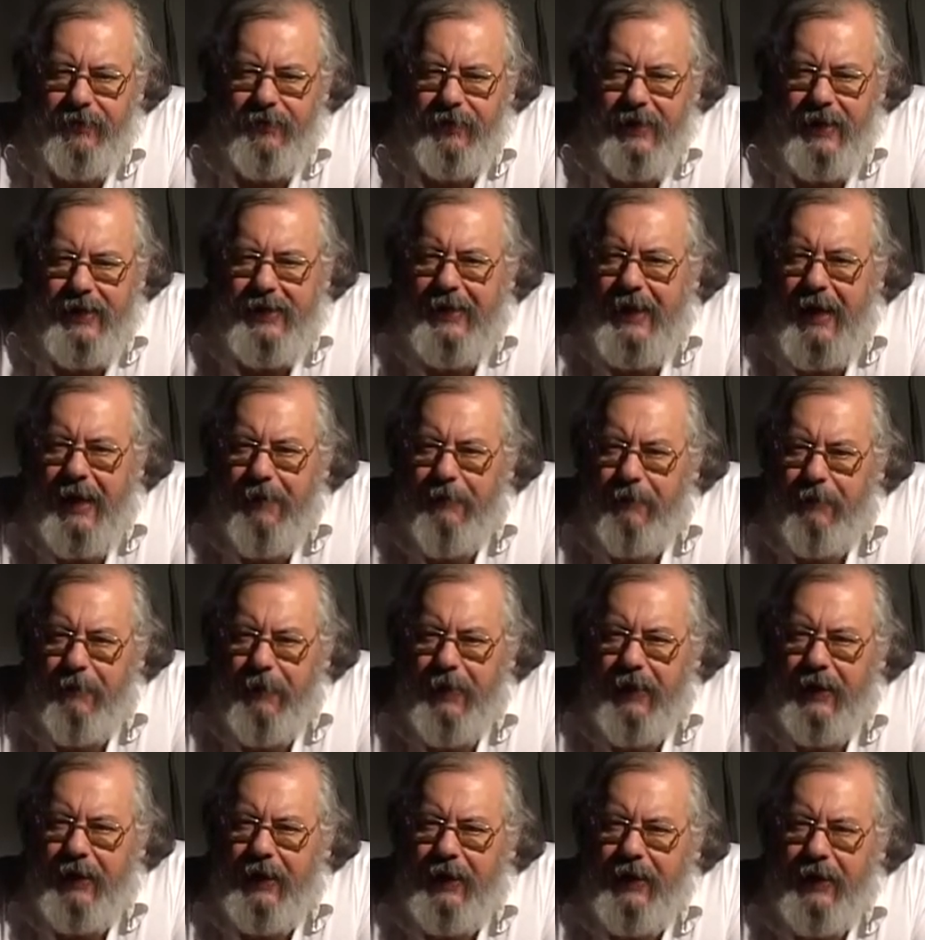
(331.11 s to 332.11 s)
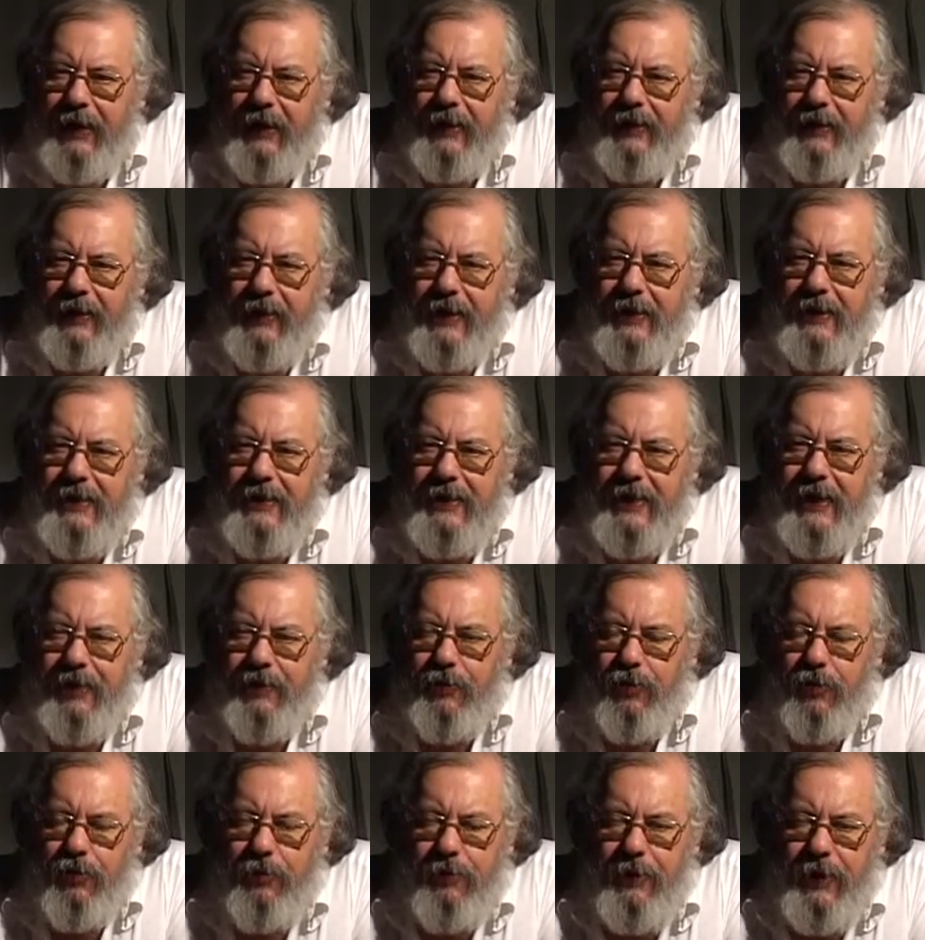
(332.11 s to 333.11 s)
da sempre ha
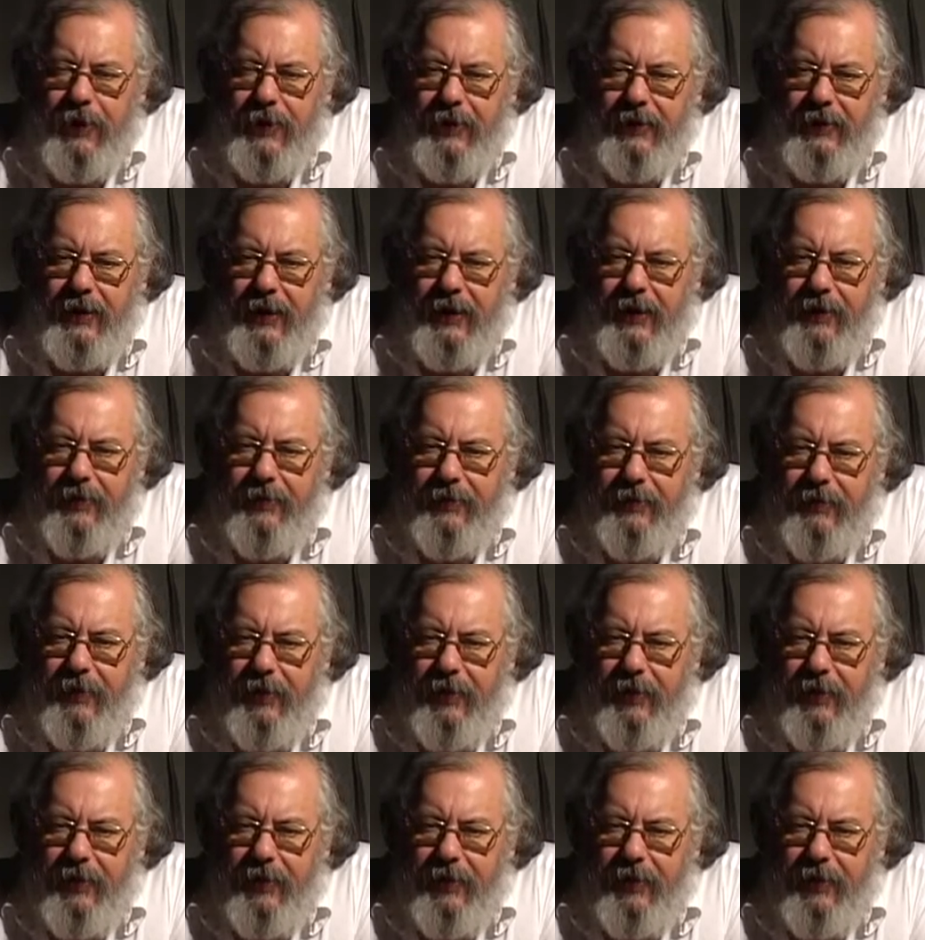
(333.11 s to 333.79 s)
caratterizzato l'umanità.